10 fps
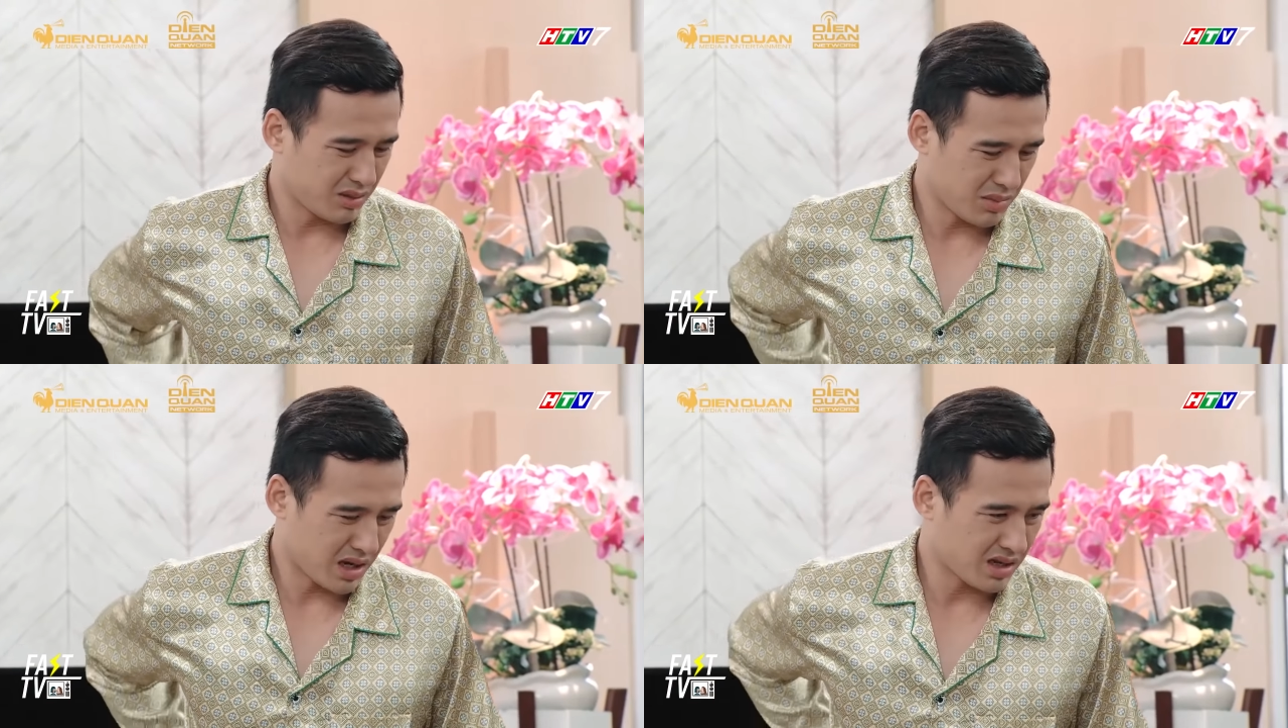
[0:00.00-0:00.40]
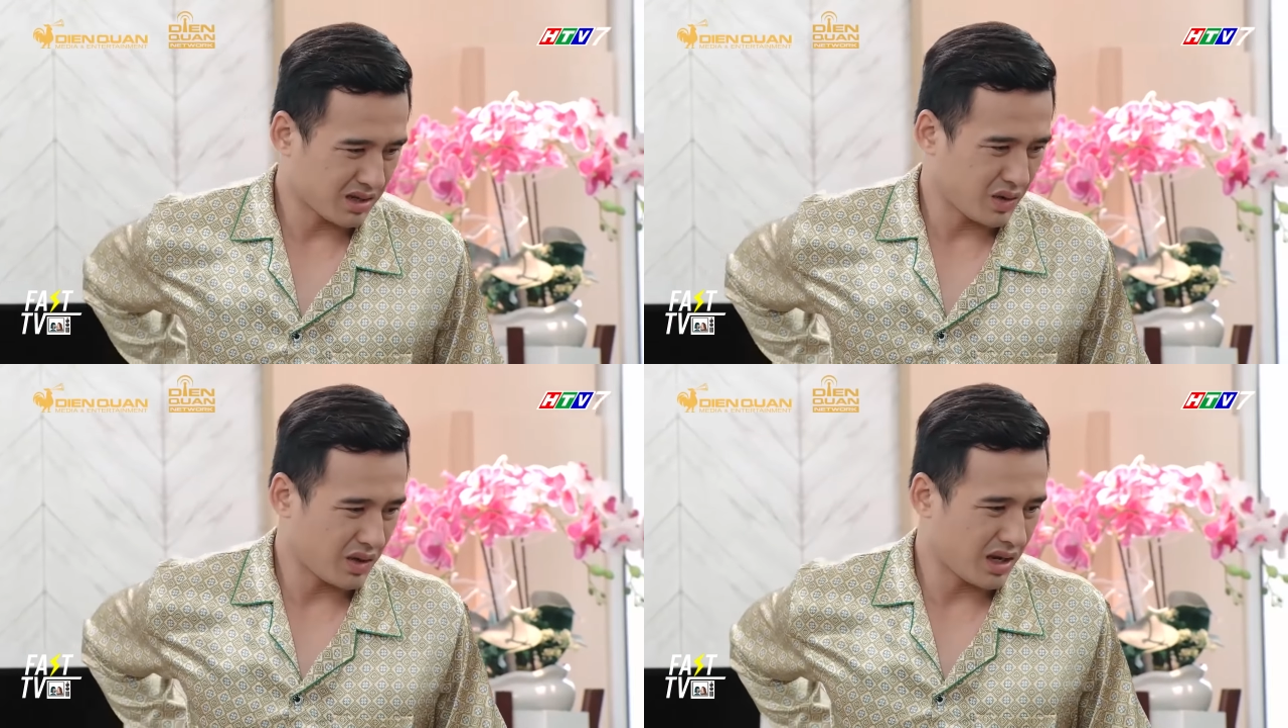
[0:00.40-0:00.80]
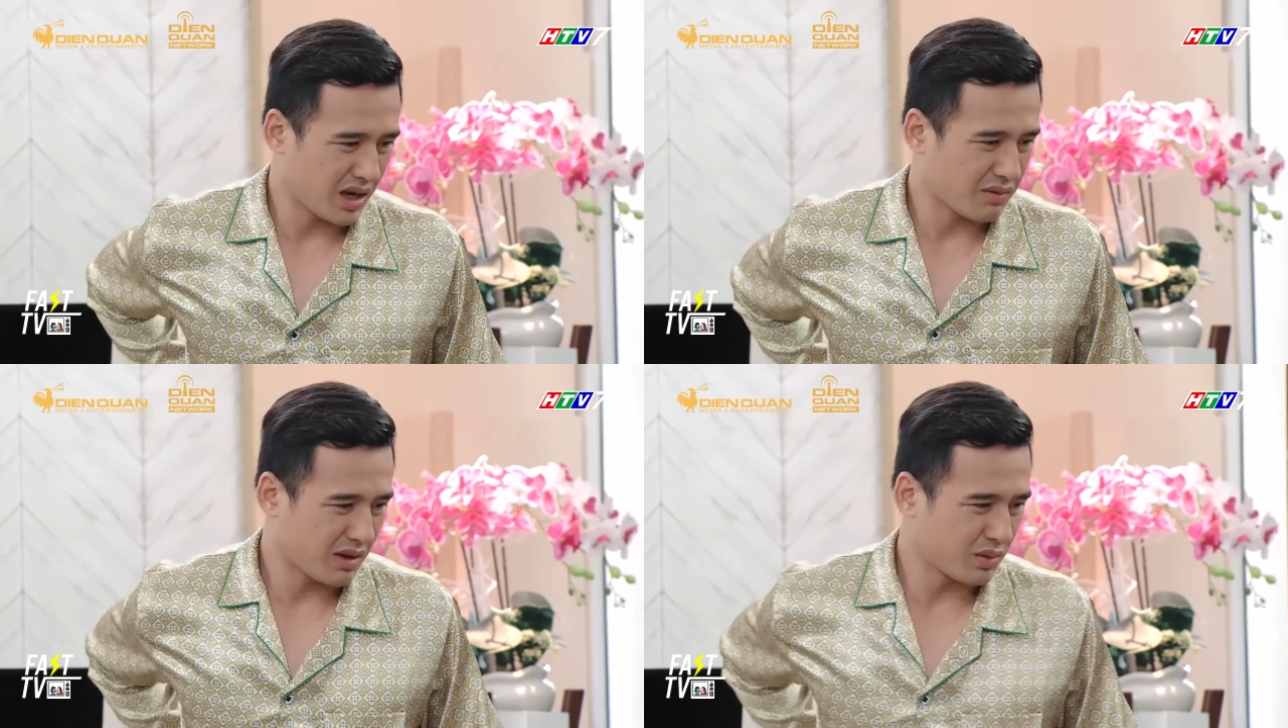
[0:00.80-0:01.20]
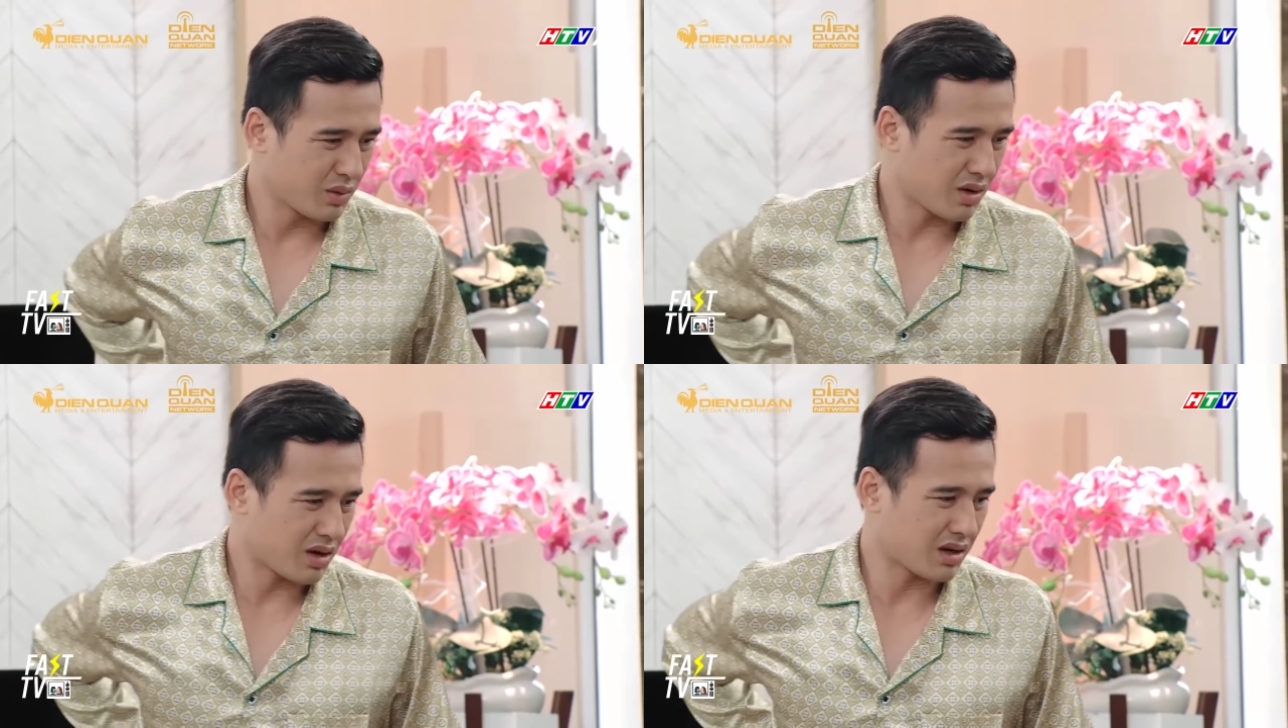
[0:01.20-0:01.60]
nhưng mà chuyện này đâu phải
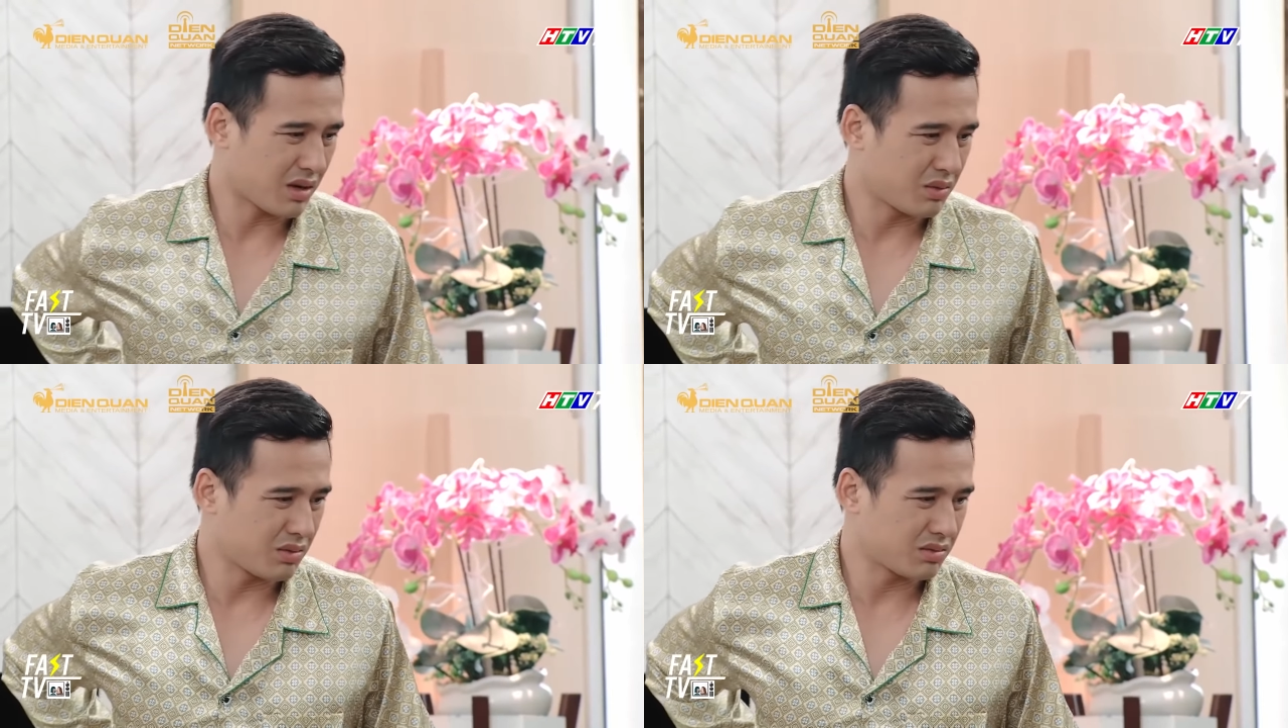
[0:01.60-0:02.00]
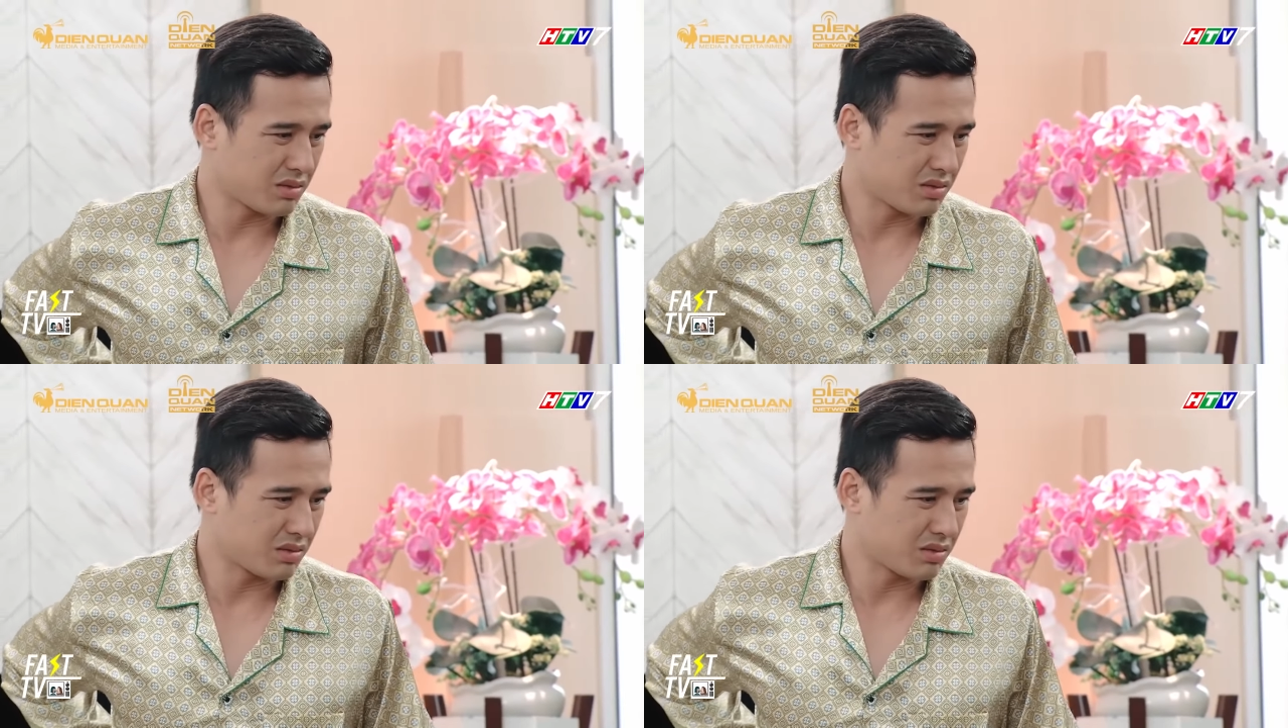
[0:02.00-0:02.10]
của con đâu